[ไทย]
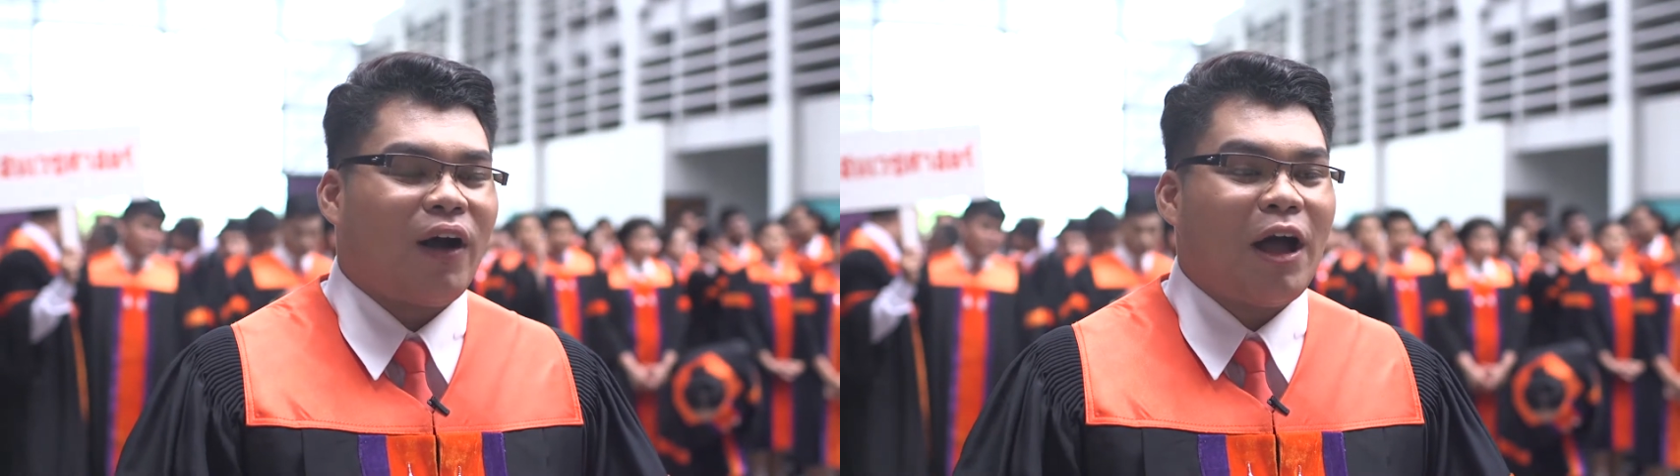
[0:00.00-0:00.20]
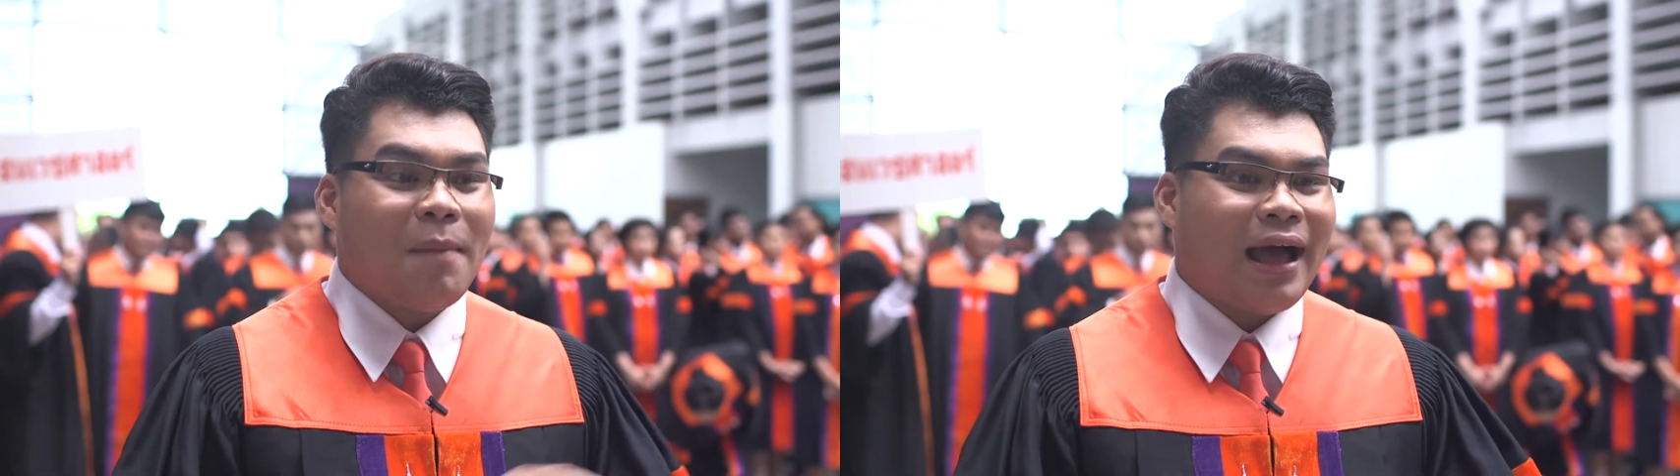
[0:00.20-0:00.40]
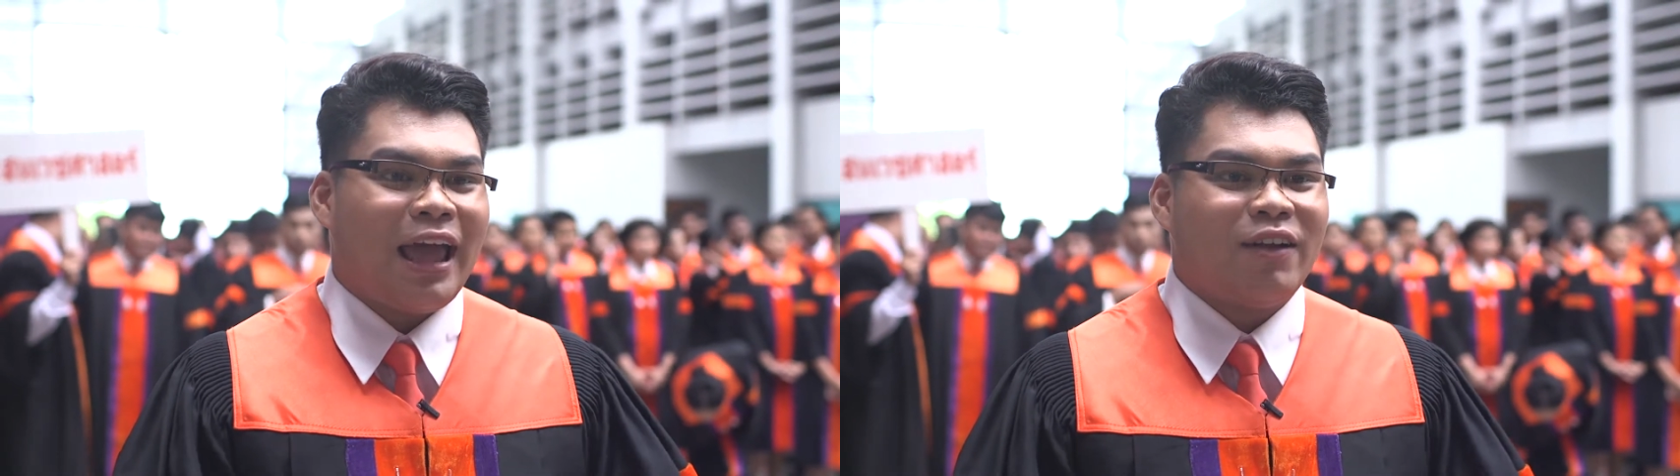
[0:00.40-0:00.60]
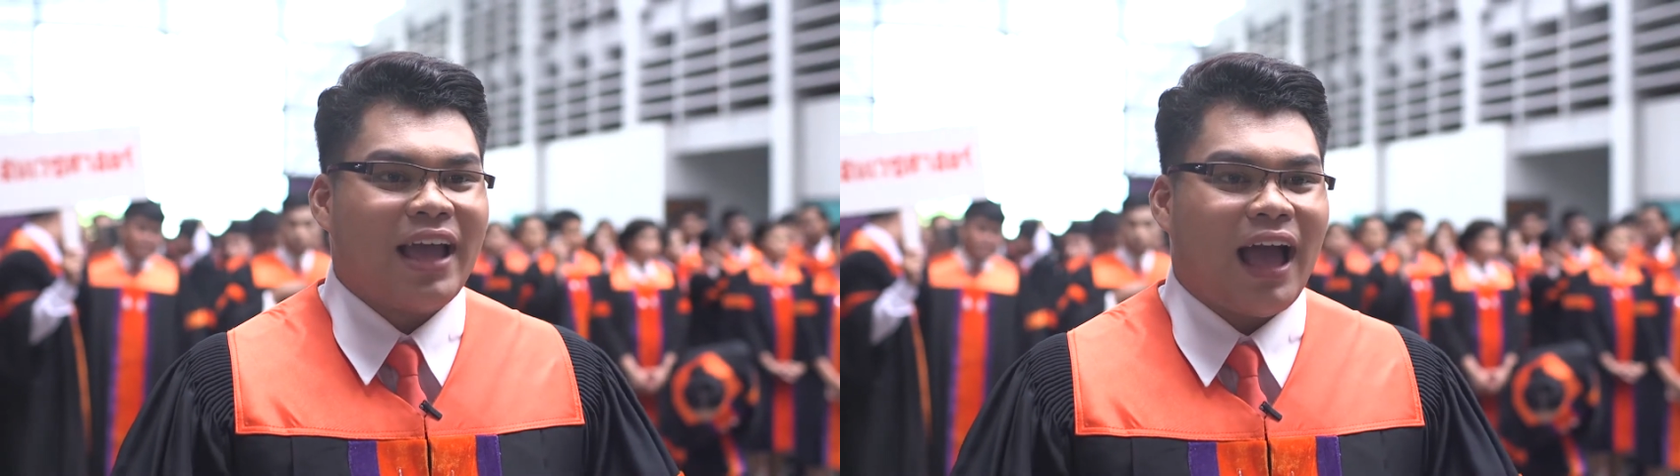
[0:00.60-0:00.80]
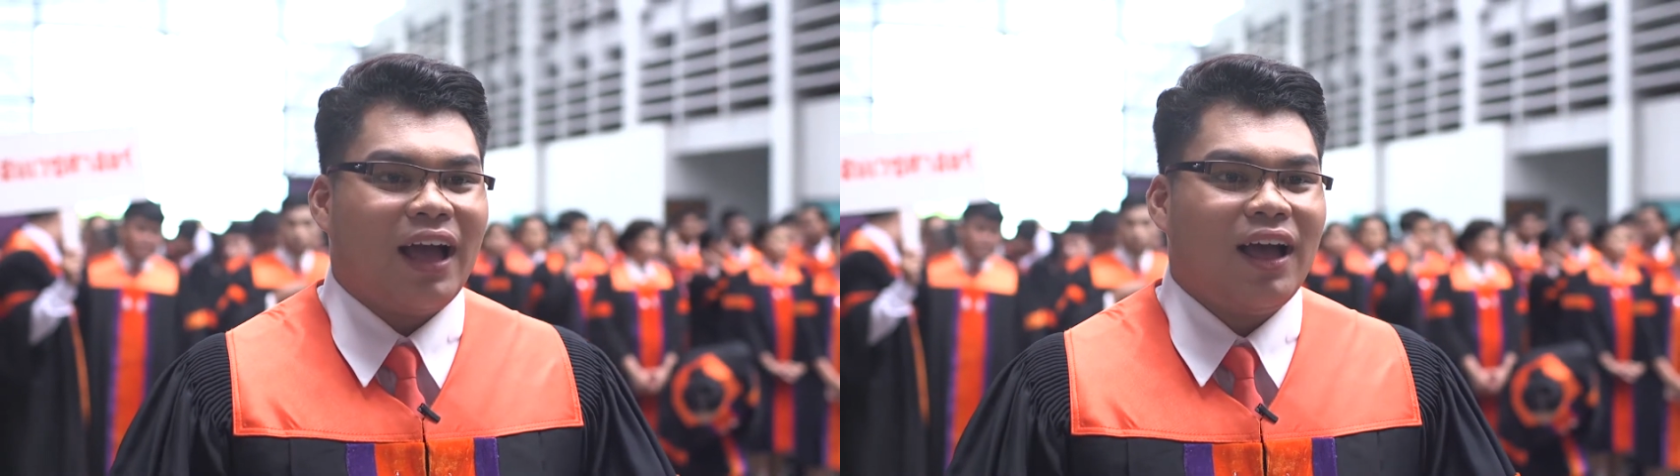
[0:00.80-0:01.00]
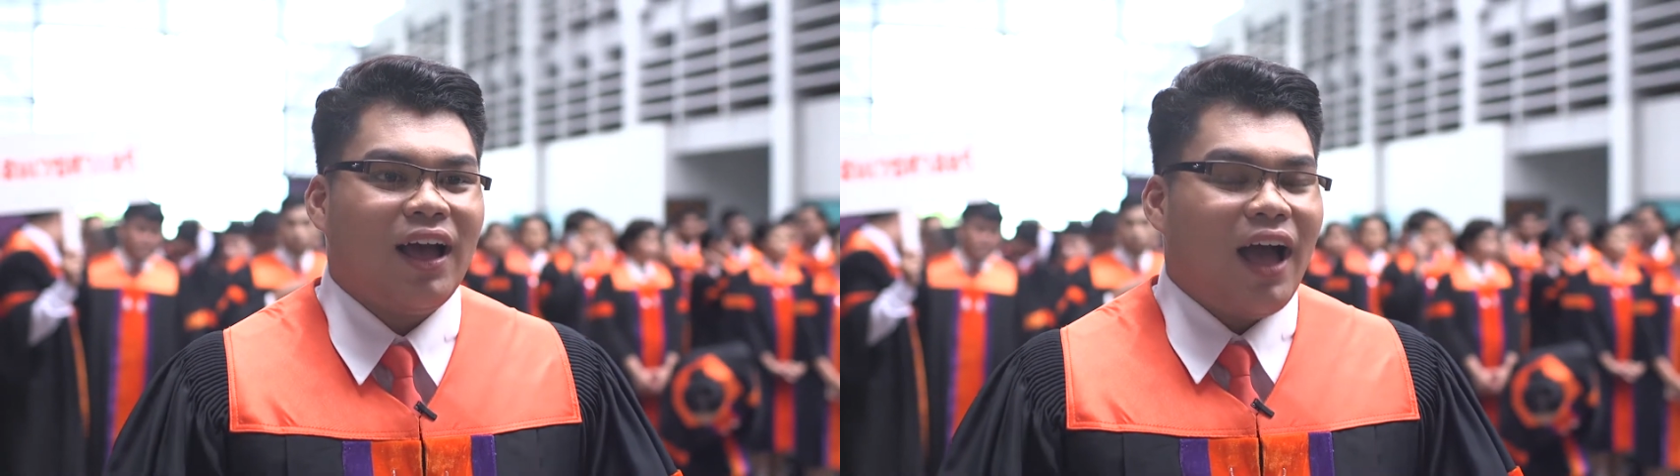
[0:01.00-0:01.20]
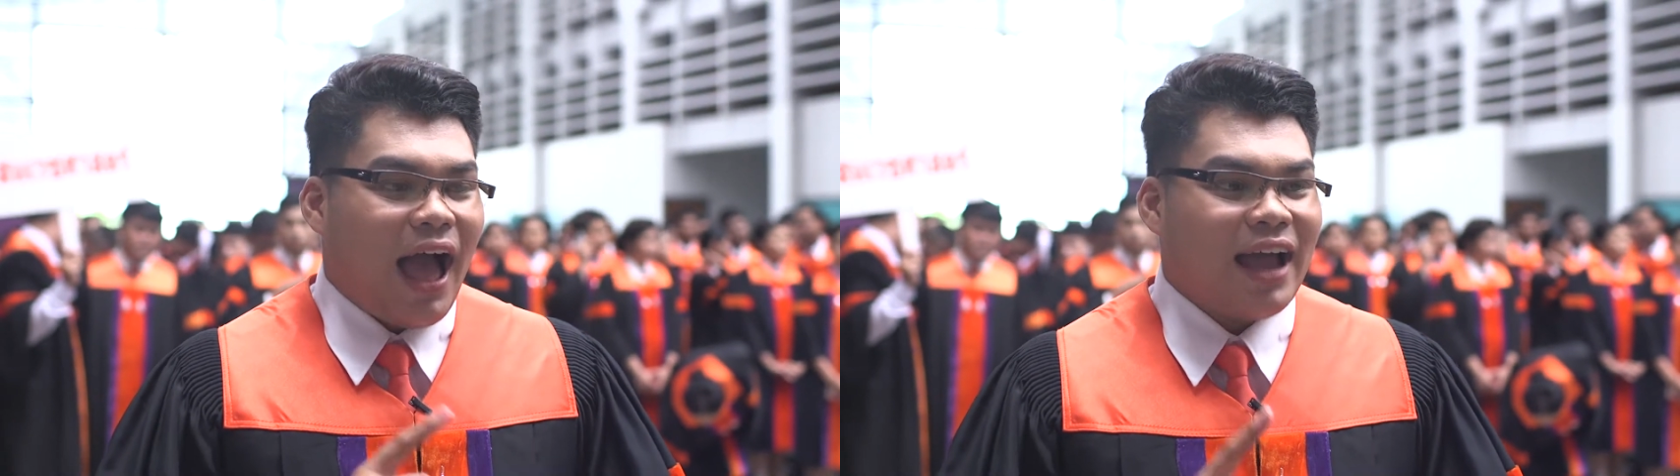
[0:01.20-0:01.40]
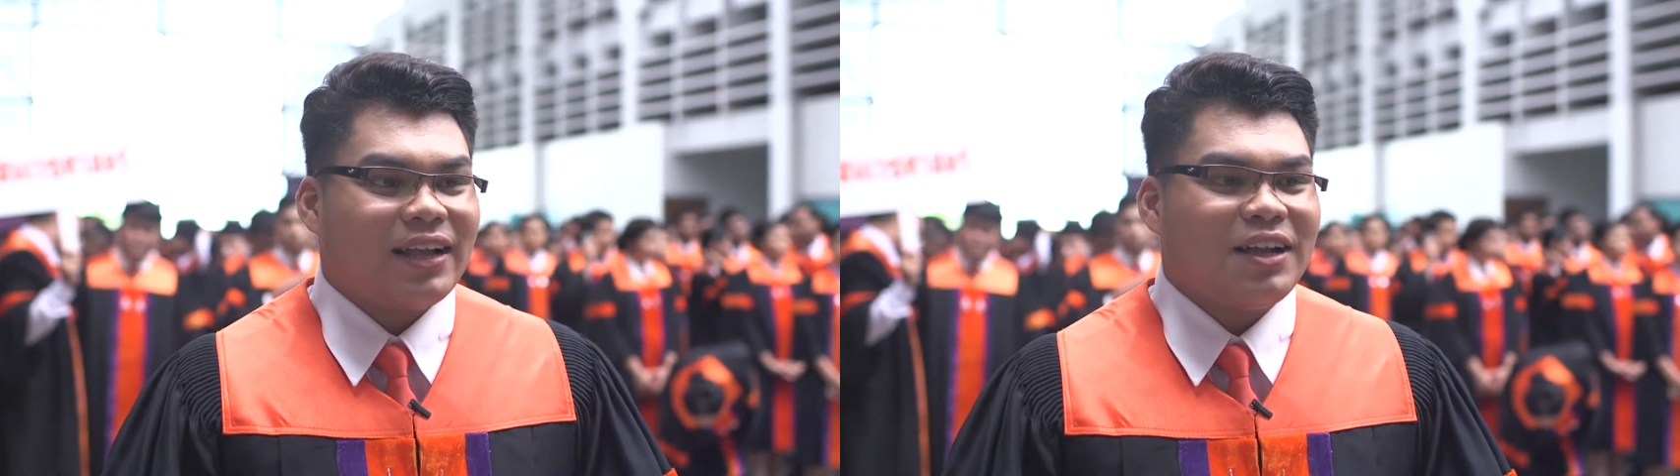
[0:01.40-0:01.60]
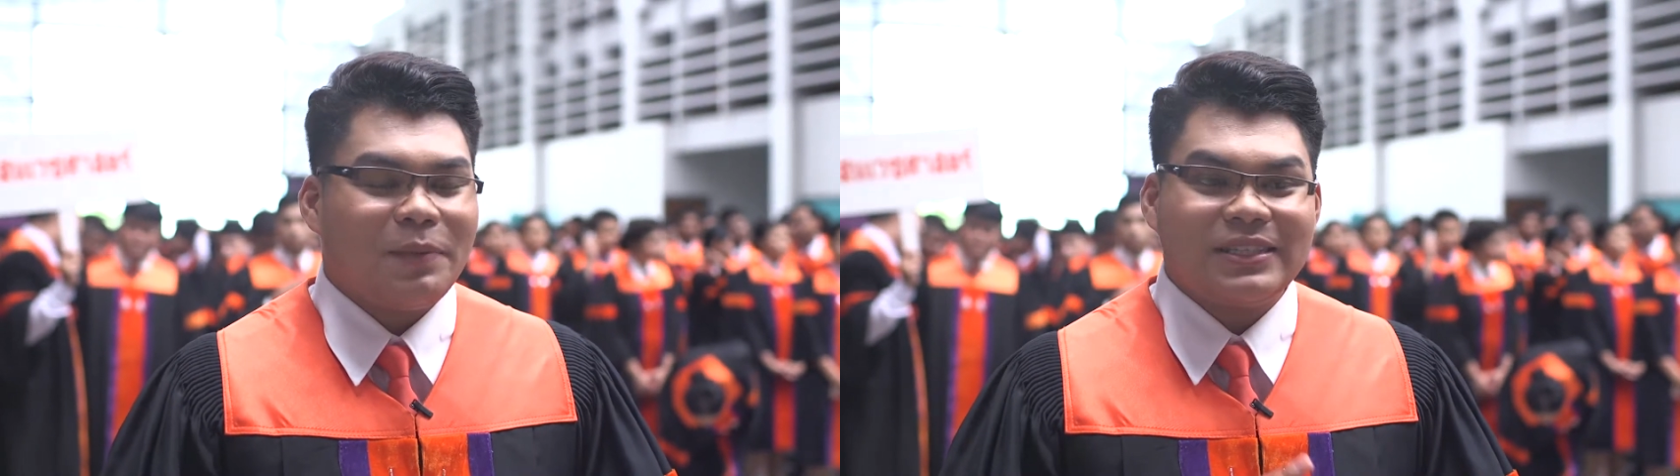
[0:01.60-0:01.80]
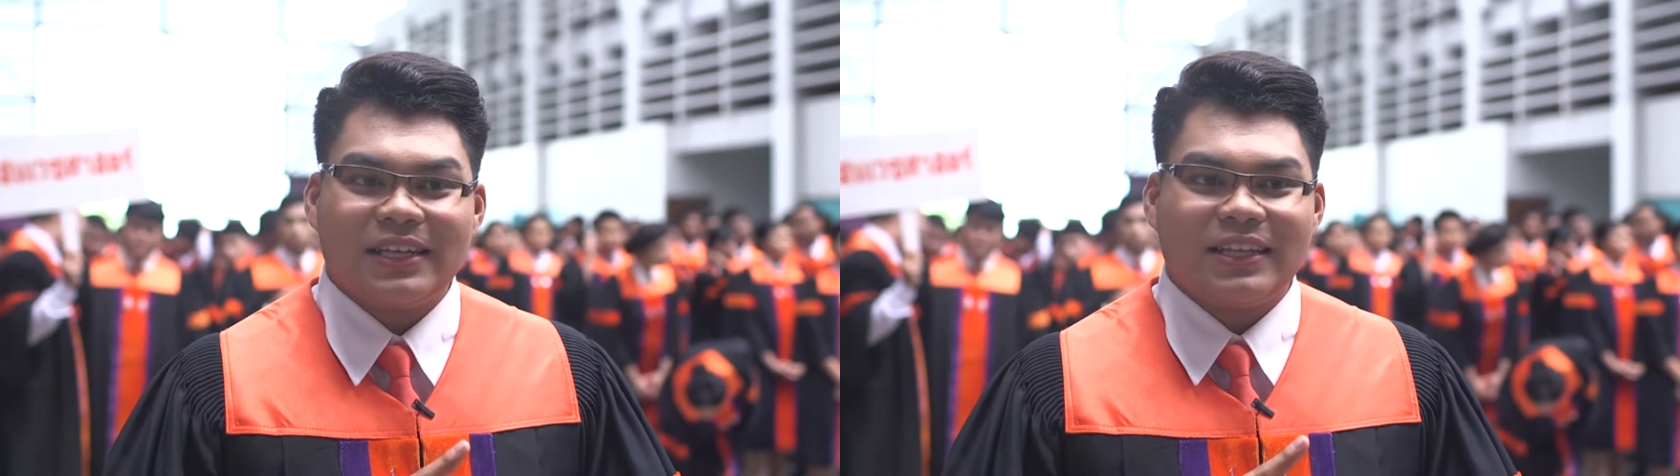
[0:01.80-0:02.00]
เข้ามาแล้วเนี่ยอันนั้นคือ
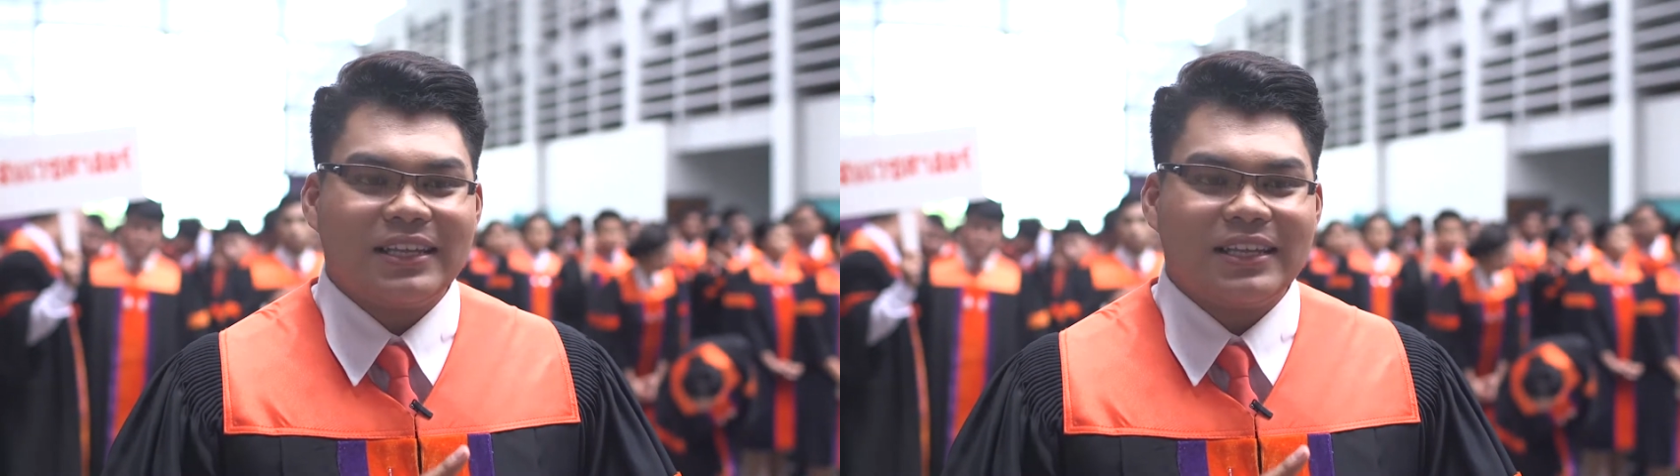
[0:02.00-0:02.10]
เป็นสิ่ง